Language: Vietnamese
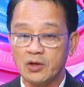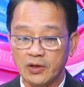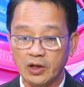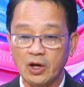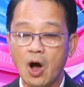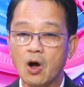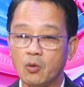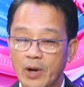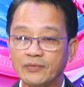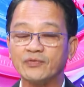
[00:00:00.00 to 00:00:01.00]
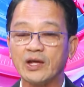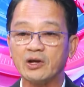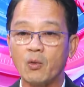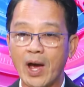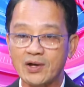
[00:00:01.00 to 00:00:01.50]
thì họ cũng đã
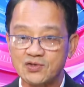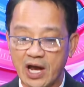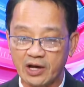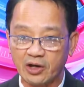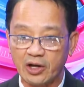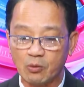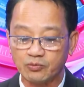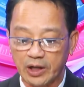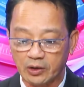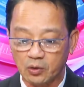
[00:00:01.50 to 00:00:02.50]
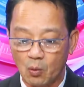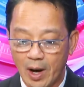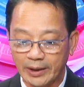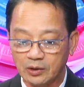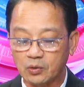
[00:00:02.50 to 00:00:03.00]
tiên đoán rằng cái đồng tiền
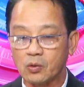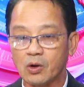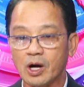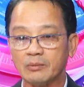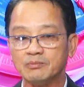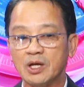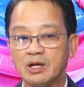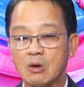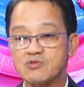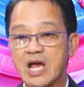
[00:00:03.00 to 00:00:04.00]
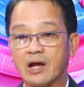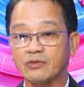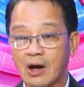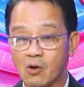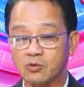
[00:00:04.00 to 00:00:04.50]
yuan của cộng sản
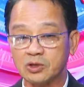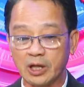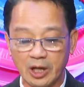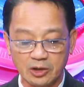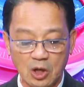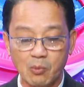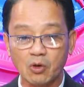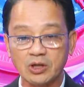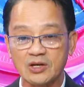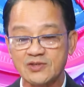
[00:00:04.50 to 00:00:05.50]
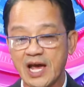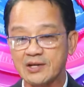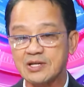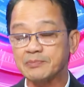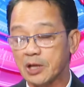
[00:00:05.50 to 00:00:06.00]
tàu thì à, trong một thời
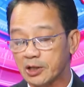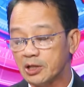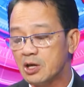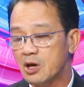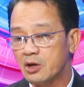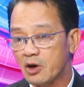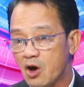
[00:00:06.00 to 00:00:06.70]
gian sắp tới ừ.